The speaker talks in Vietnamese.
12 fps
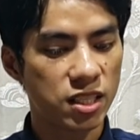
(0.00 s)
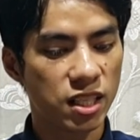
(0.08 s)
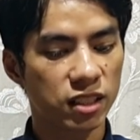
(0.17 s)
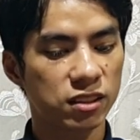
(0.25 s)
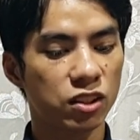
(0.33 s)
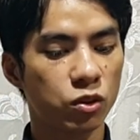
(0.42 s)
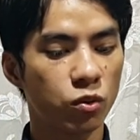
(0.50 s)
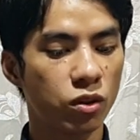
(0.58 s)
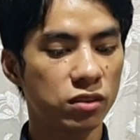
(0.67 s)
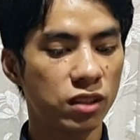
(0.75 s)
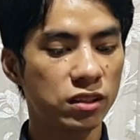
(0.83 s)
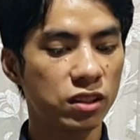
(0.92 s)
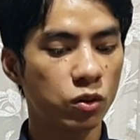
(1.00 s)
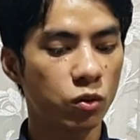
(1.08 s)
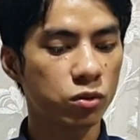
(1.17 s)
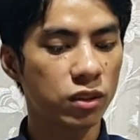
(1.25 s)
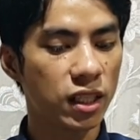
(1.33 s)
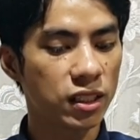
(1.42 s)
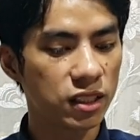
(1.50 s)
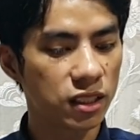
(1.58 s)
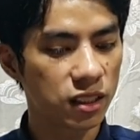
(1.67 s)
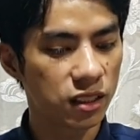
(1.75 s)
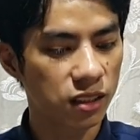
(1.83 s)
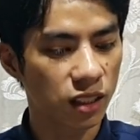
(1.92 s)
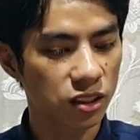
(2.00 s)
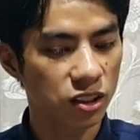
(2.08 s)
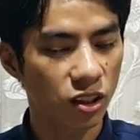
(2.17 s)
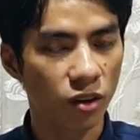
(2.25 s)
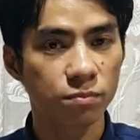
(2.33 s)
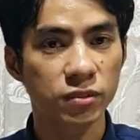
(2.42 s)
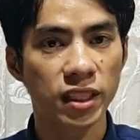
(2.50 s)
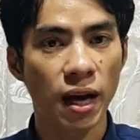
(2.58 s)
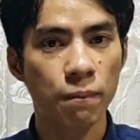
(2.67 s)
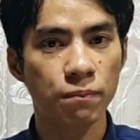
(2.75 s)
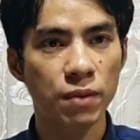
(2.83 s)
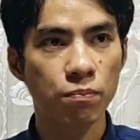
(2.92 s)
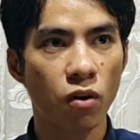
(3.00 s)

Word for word: chẳng chỉ chẳng chỉ tu tới cứ tới trong năm